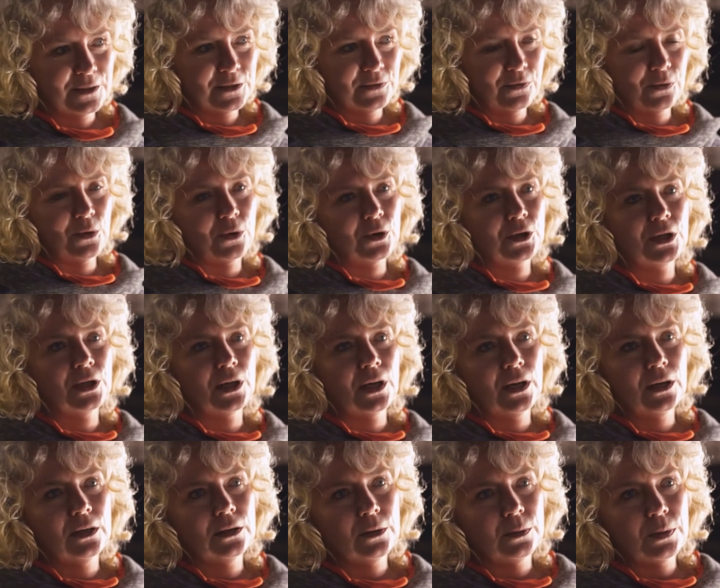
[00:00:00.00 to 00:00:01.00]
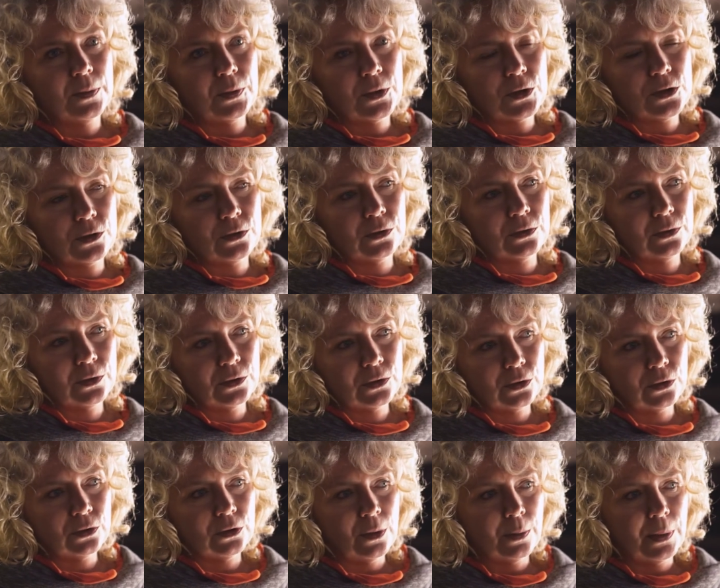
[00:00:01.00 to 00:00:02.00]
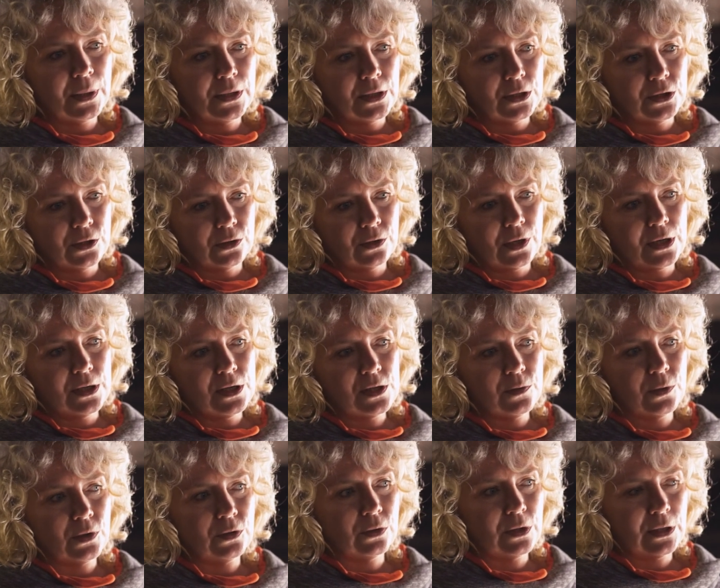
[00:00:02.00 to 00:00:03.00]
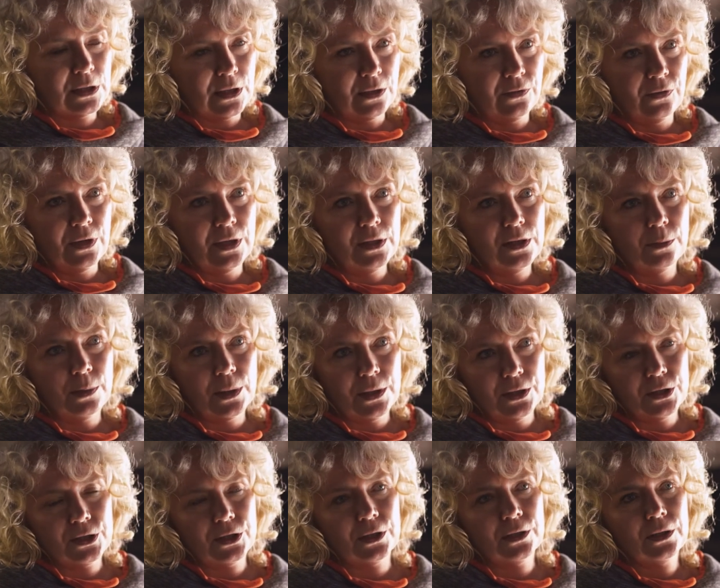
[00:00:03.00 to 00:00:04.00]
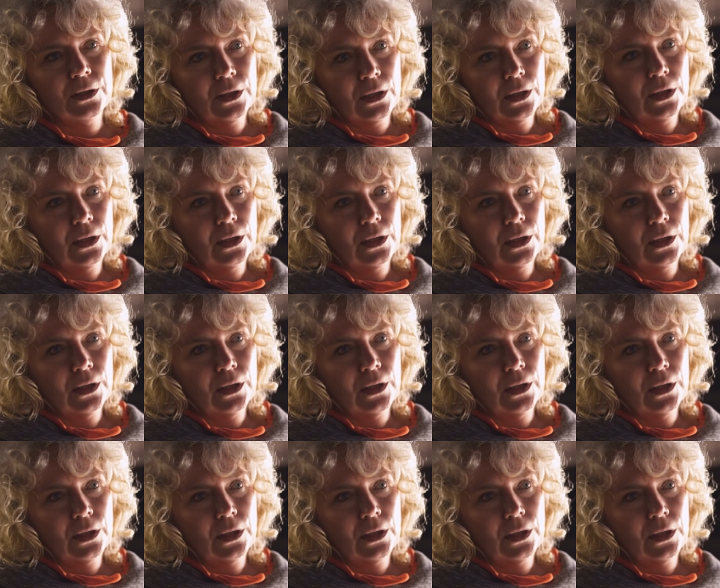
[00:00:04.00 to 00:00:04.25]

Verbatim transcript: e, zwłoki, ale no po prostu no trudno badać organizmy, których za chwilę nie będzie.